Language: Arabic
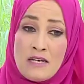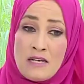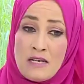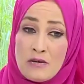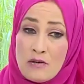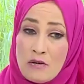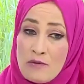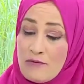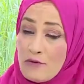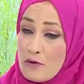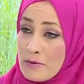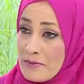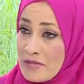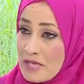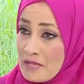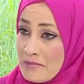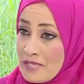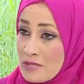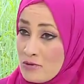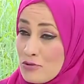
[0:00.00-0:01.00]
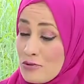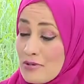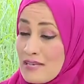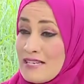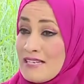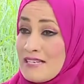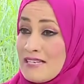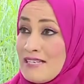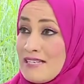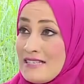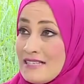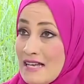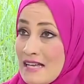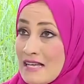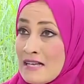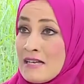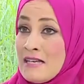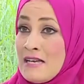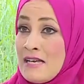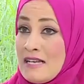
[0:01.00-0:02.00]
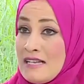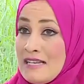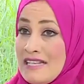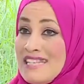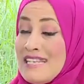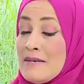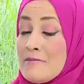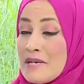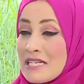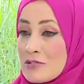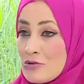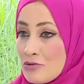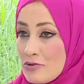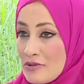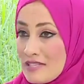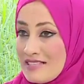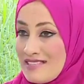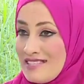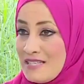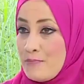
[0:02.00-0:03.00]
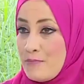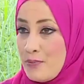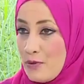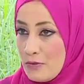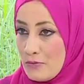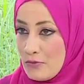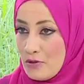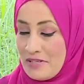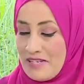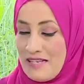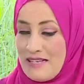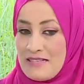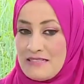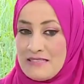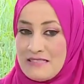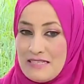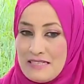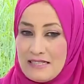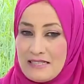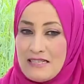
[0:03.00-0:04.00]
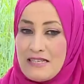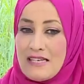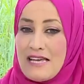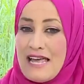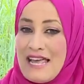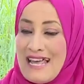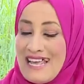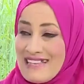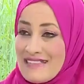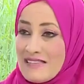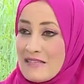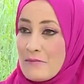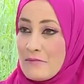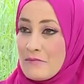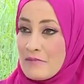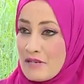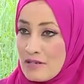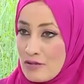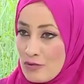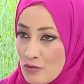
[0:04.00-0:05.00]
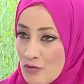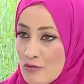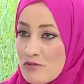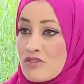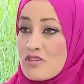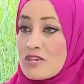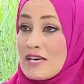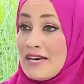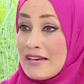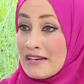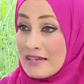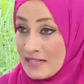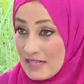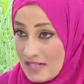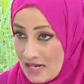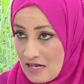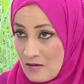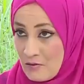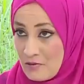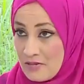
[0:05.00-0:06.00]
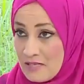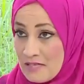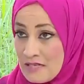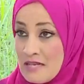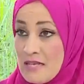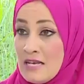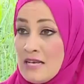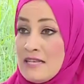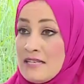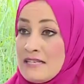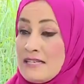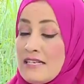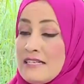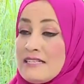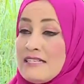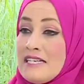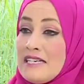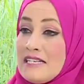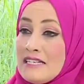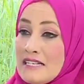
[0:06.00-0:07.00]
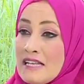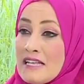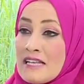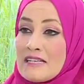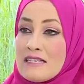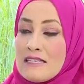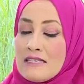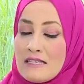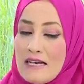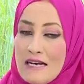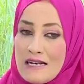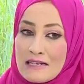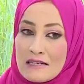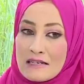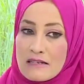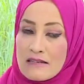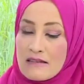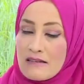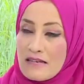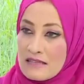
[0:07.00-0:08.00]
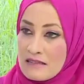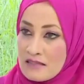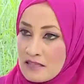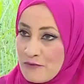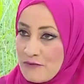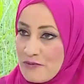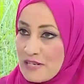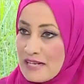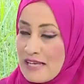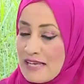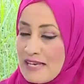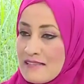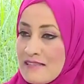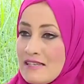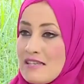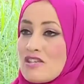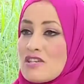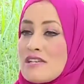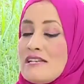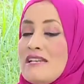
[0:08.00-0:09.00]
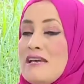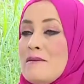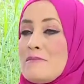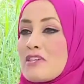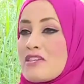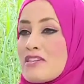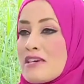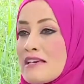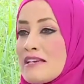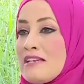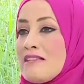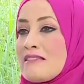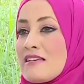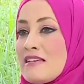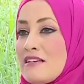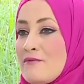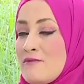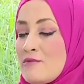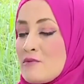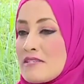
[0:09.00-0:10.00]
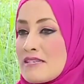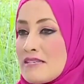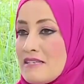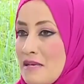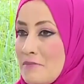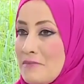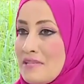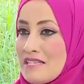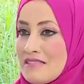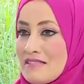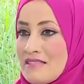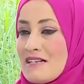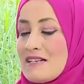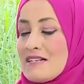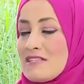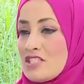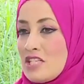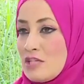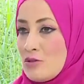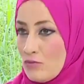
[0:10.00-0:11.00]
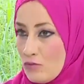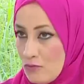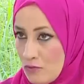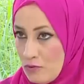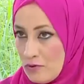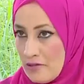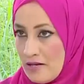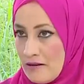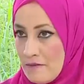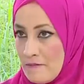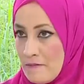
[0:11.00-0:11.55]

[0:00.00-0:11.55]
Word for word: لونفون بريماتوري هي لي ماتوريتي بولمونير يعني عدم النضج الرئوي يعني هنا يعرض الطفل الخديج الى مشاكل تنفسيه من الدرجه الاولى